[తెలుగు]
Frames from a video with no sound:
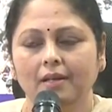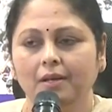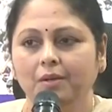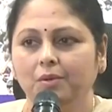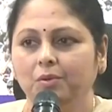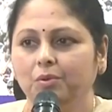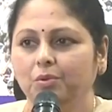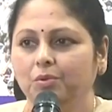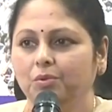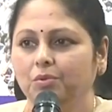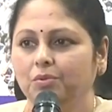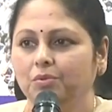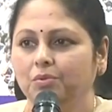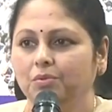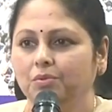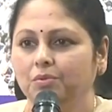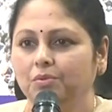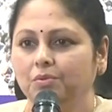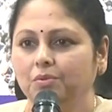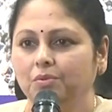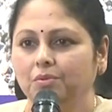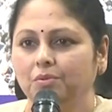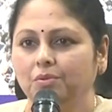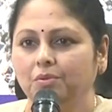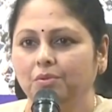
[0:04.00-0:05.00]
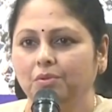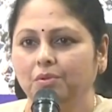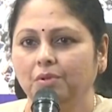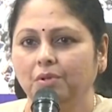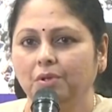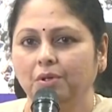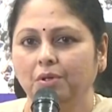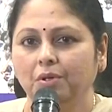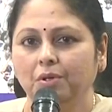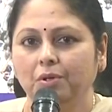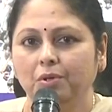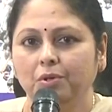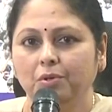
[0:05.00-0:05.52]
నేను
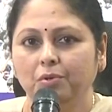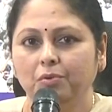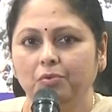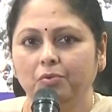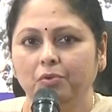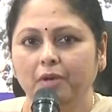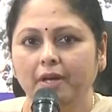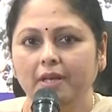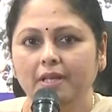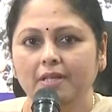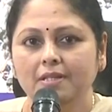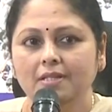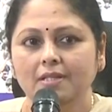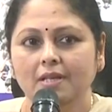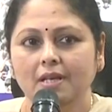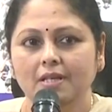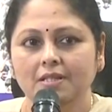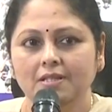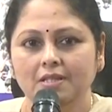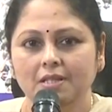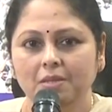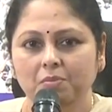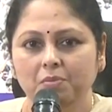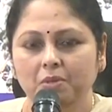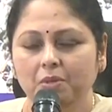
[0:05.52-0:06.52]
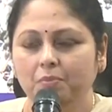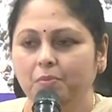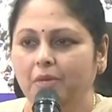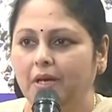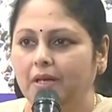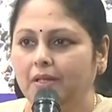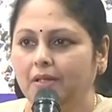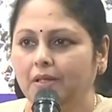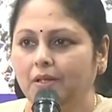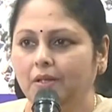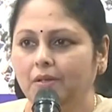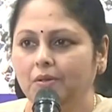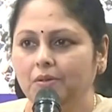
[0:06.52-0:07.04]
వైఎస్ఆర్సీపీ
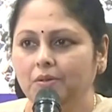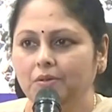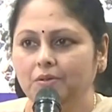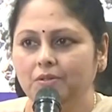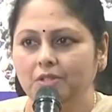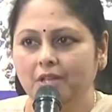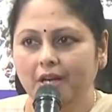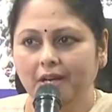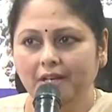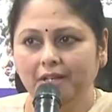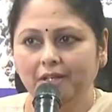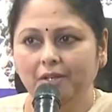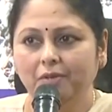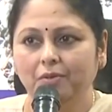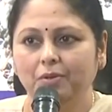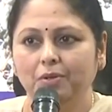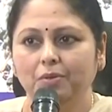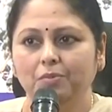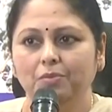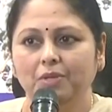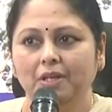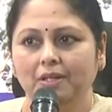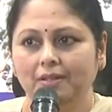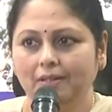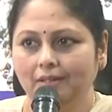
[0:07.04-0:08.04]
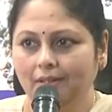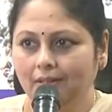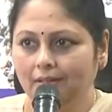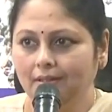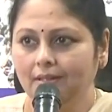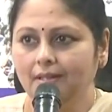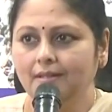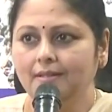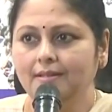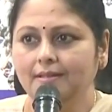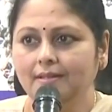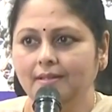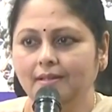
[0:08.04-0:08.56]
పార్టీలో జాయిన్ అవ్వడం మీ
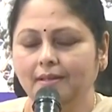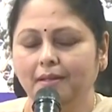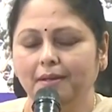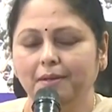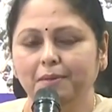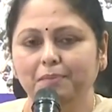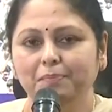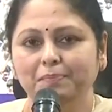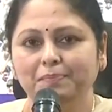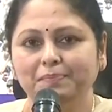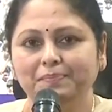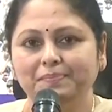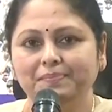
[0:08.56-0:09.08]
అందరికీ తెలిసిందే